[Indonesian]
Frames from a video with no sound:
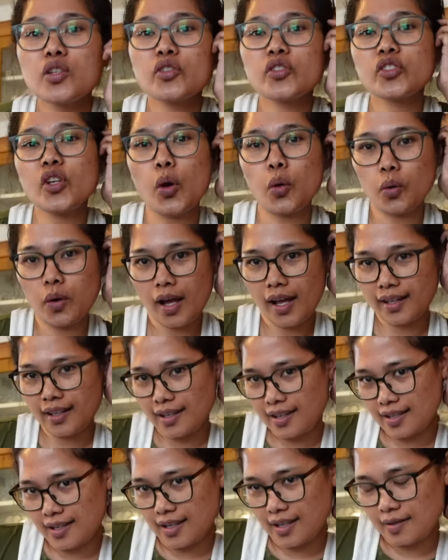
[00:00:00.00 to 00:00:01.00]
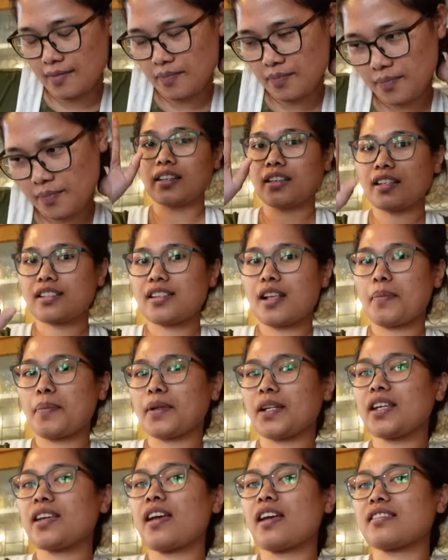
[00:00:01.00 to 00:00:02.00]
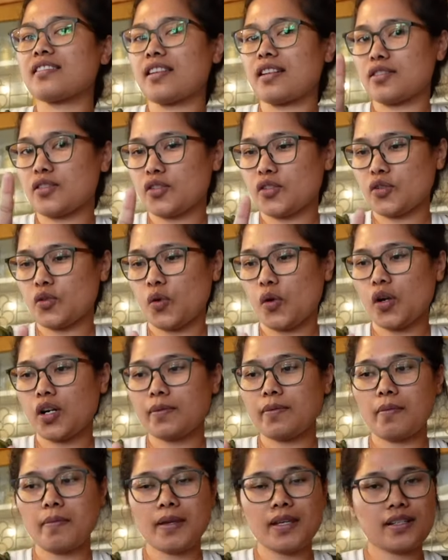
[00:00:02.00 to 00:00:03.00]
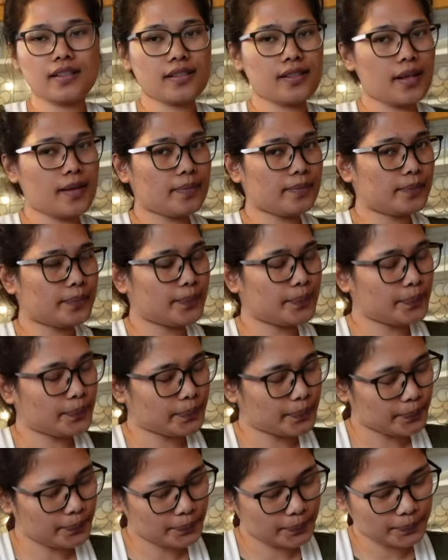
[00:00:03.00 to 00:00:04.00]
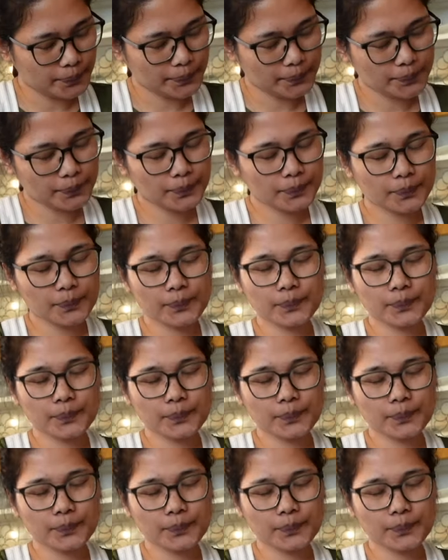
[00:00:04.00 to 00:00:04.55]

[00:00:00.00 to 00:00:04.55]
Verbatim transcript: so hari ini ketika saya pergi ke Asian Store pemirsa mm -mm.